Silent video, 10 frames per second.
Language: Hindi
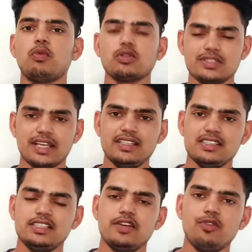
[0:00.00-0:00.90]
बहुत सारी
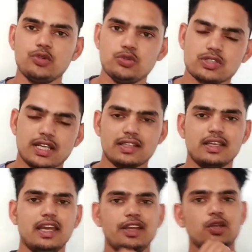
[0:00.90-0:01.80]
चीज़ें वो यूज़
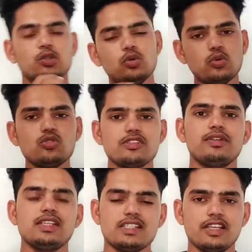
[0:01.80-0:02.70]
करते हैं तो उस
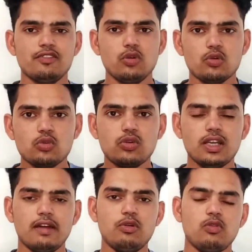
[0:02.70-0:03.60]
वजह से वो
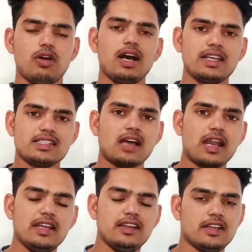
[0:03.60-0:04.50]
गूगल है वो वहाँ की
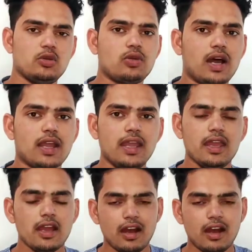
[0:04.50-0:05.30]
सारी डिटेल उठा के